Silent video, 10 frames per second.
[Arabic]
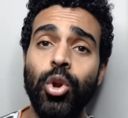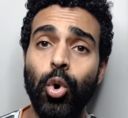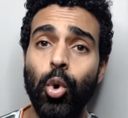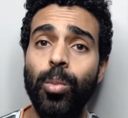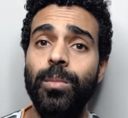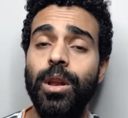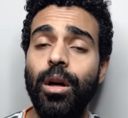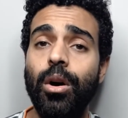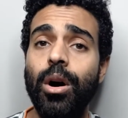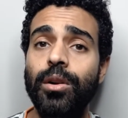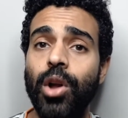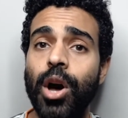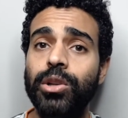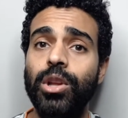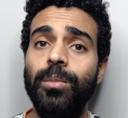نجوم اللقاء
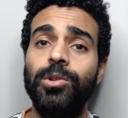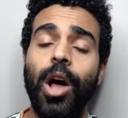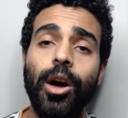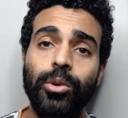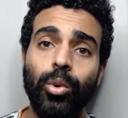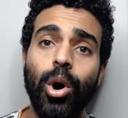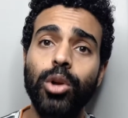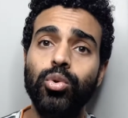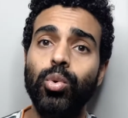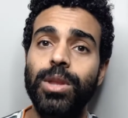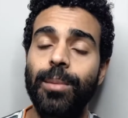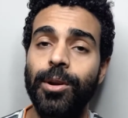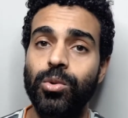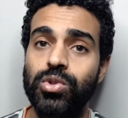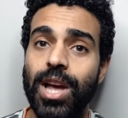النهارده بتحركاته
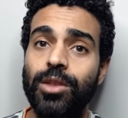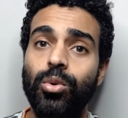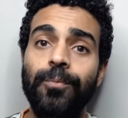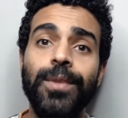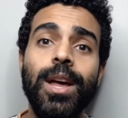وتمركزاته